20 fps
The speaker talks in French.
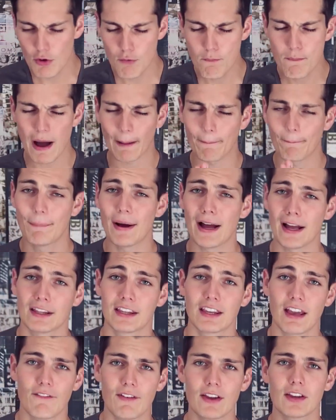ne pars pas
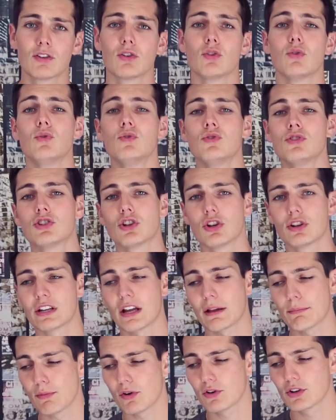qu'avec une seule
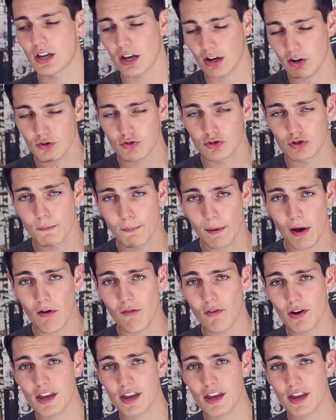carte bancaire quand tu pars en